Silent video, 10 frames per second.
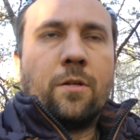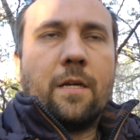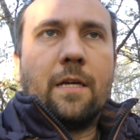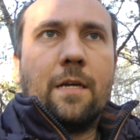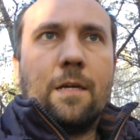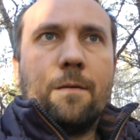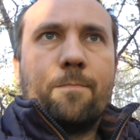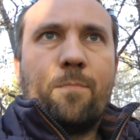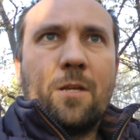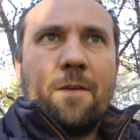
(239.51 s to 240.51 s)
yy,
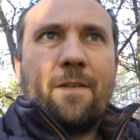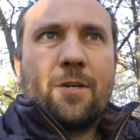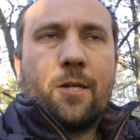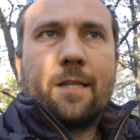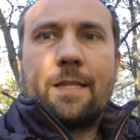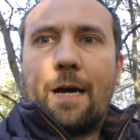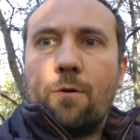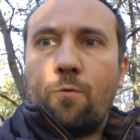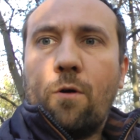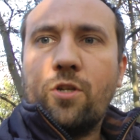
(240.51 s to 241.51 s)
ponieważ ta
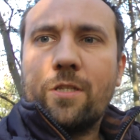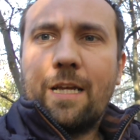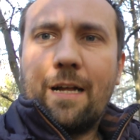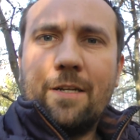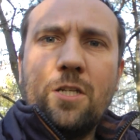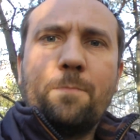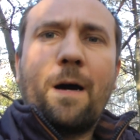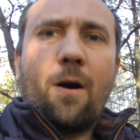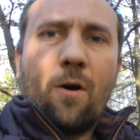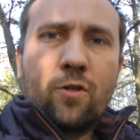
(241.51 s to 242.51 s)
łączna
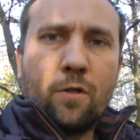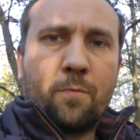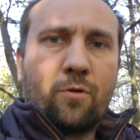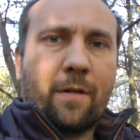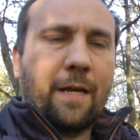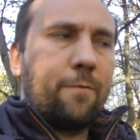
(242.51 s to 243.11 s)
liczba osób, które